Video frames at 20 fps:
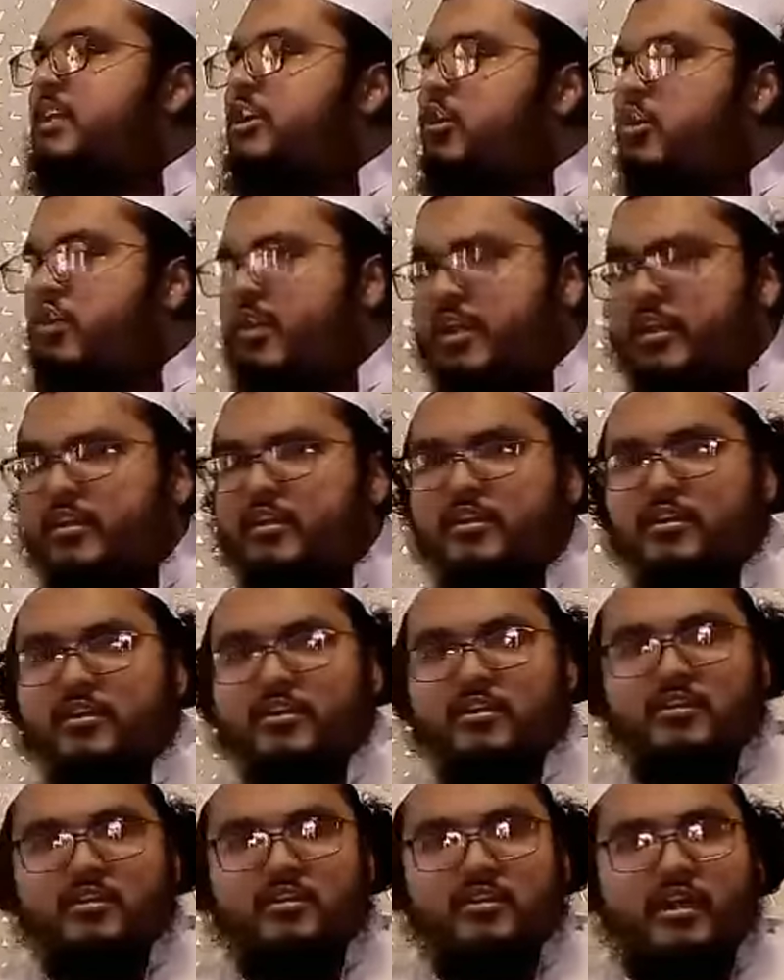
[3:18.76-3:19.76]
কি করে
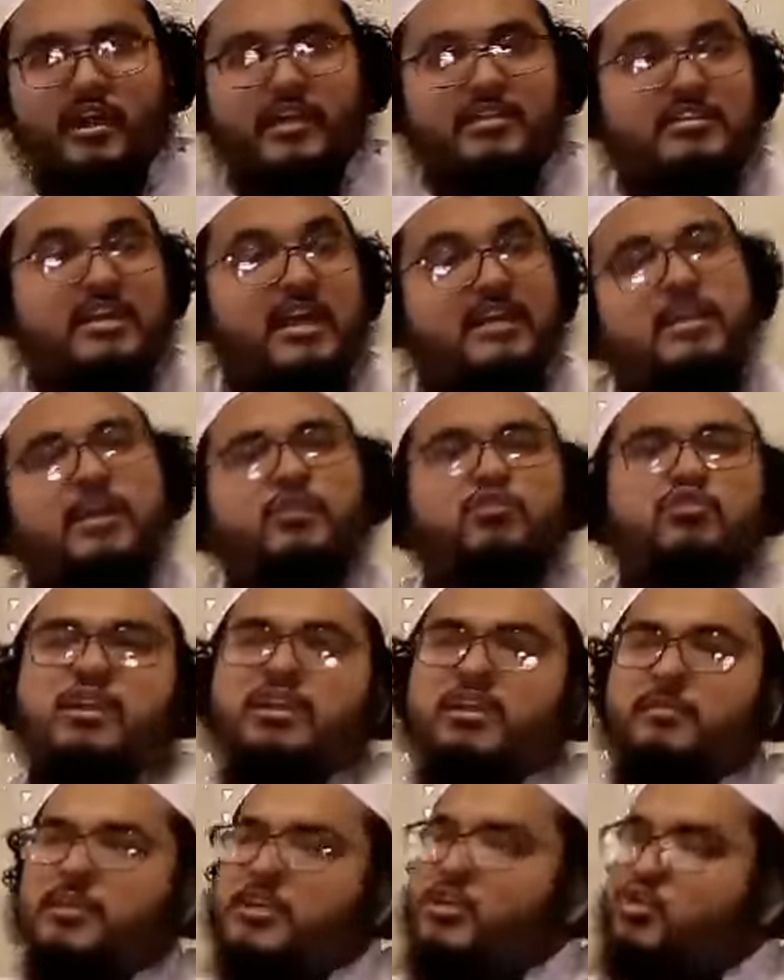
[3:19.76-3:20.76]
এই
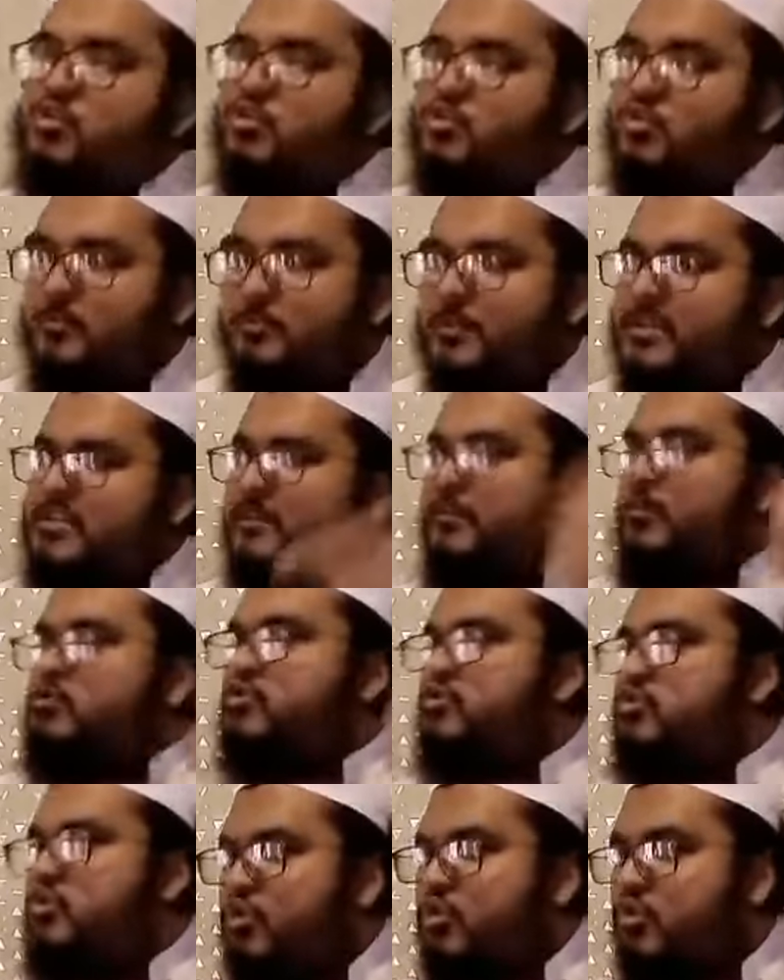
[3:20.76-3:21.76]
সাদাগুলারে বেশি সুন্দর বেশি
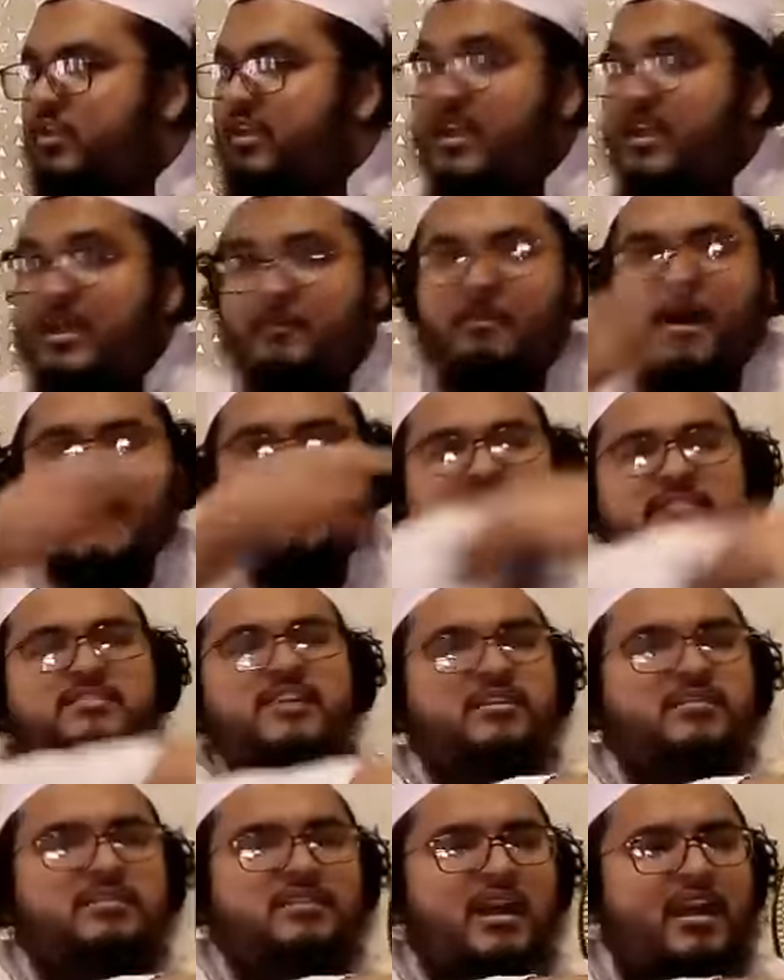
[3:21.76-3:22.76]
পছন্দ করে বাকি
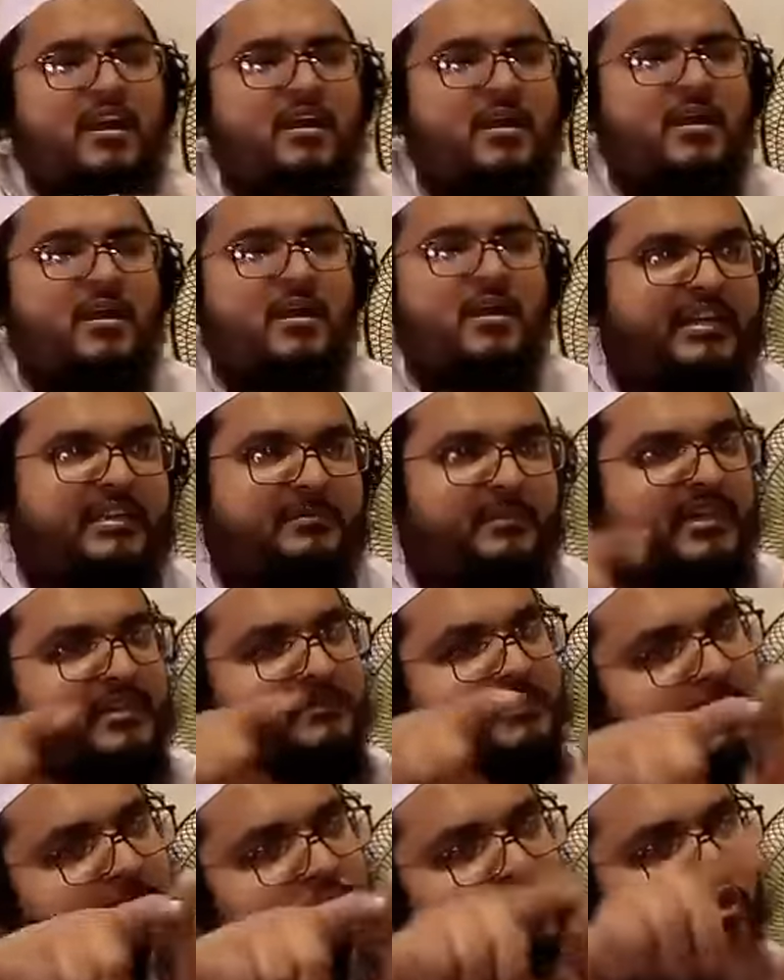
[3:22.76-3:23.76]
চারটা
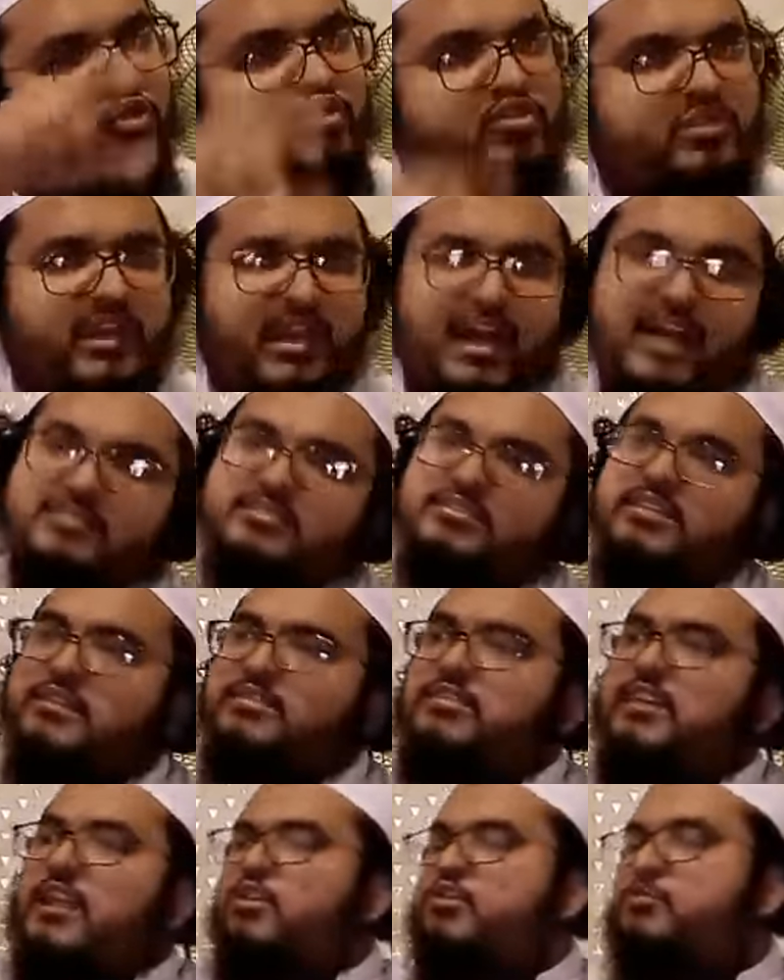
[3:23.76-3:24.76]
পারিবারিকভাবে কষ্টে আস্তে
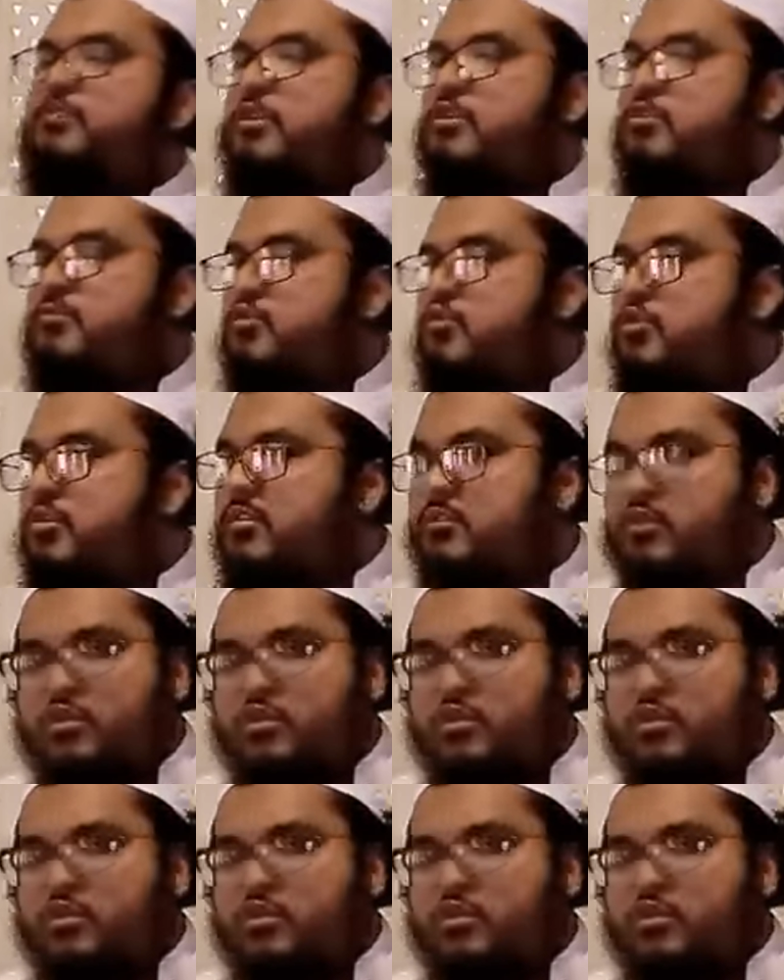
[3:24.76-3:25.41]
আস্তে লালন পালন করে